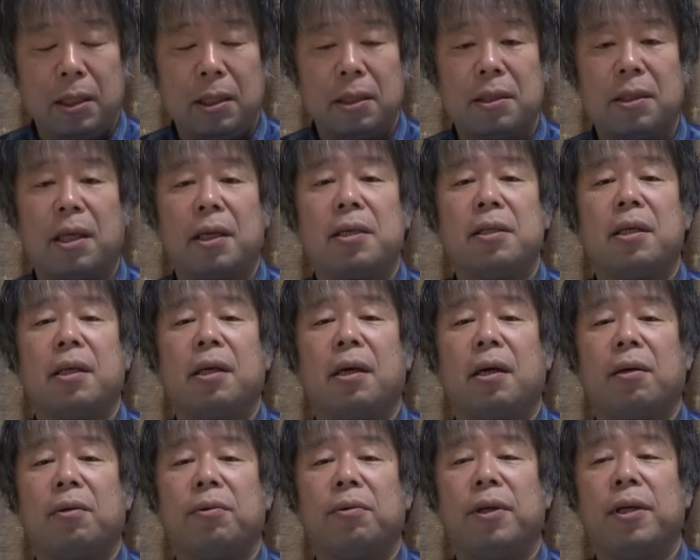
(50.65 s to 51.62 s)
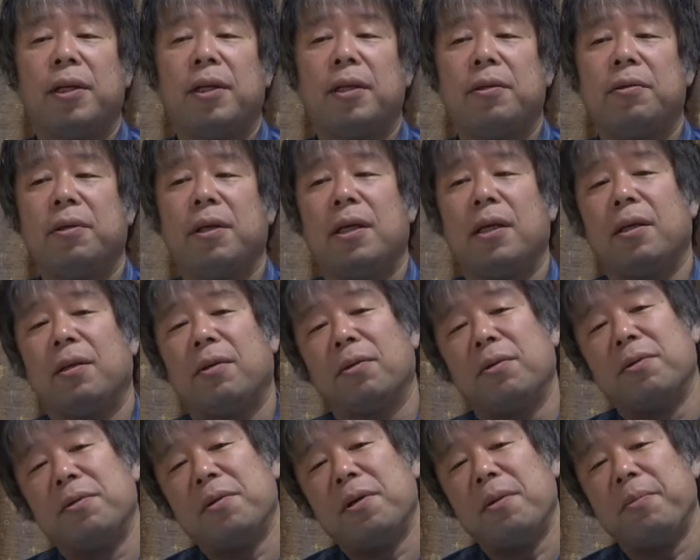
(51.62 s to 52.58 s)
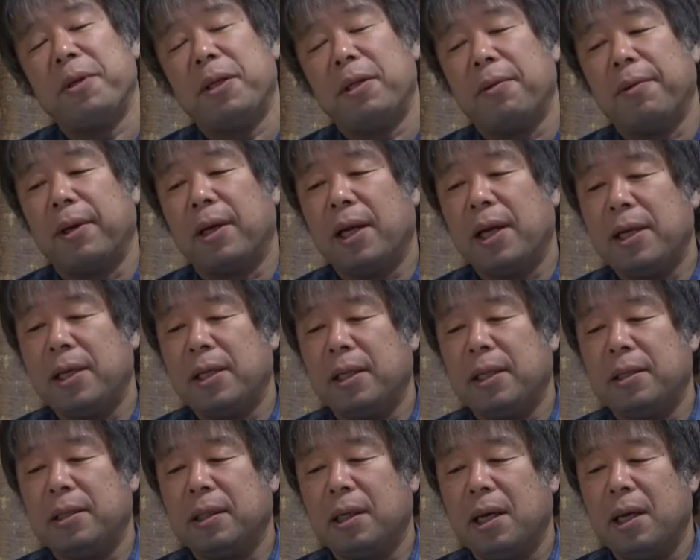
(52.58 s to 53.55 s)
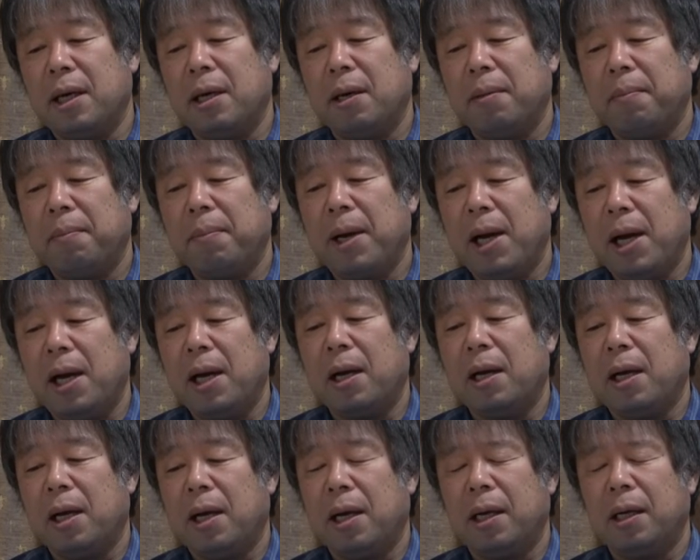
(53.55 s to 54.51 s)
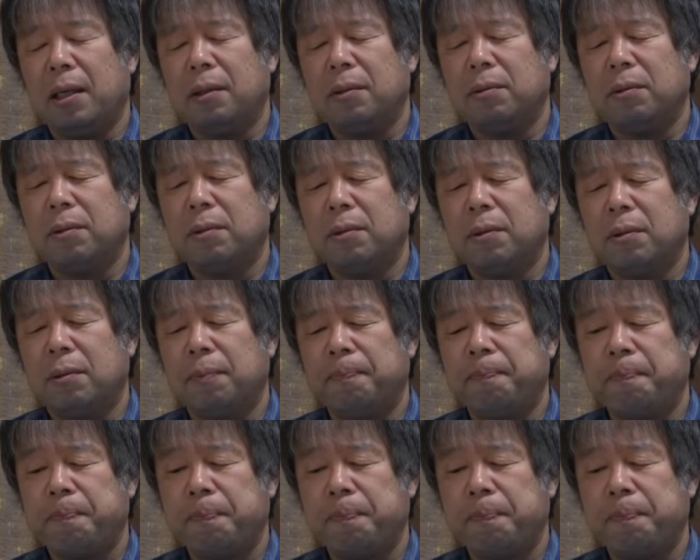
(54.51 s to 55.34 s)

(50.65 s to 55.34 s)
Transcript: 再生可能エネルギーという意味ではないんですがまああの